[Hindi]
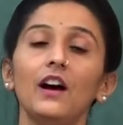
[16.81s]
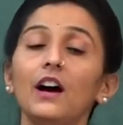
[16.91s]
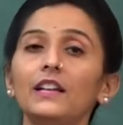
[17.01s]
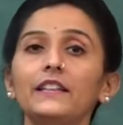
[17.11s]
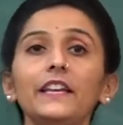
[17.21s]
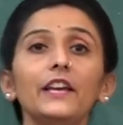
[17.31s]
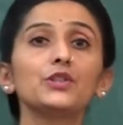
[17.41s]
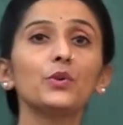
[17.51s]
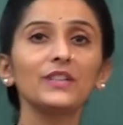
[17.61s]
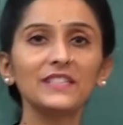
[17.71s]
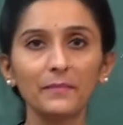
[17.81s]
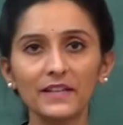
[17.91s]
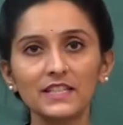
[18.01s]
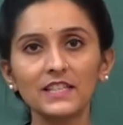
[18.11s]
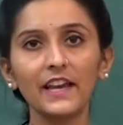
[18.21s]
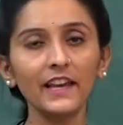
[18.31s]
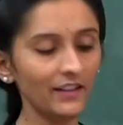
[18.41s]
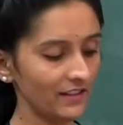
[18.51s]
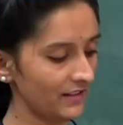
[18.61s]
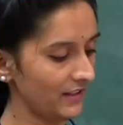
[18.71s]
हल्दी एक छोटी सी बच्ची है
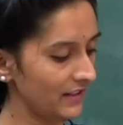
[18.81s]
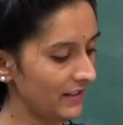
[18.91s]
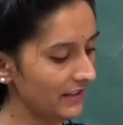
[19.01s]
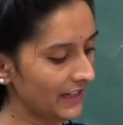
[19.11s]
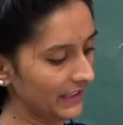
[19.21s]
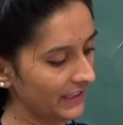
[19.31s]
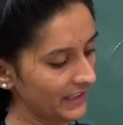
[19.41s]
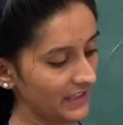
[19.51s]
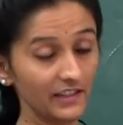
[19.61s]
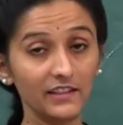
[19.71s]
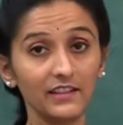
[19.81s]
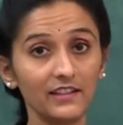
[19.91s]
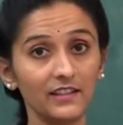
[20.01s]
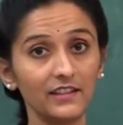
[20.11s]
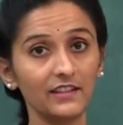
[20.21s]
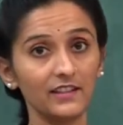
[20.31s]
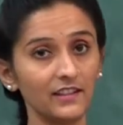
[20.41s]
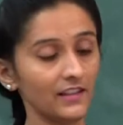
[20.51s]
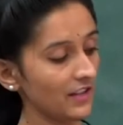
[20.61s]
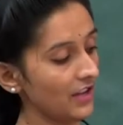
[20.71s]
यहाँ देखिए
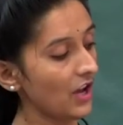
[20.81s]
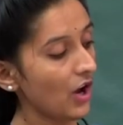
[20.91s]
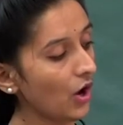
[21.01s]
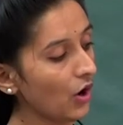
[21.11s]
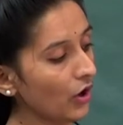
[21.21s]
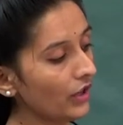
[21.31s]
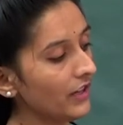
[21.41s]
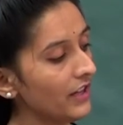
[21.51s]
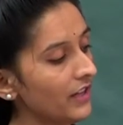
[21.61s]
और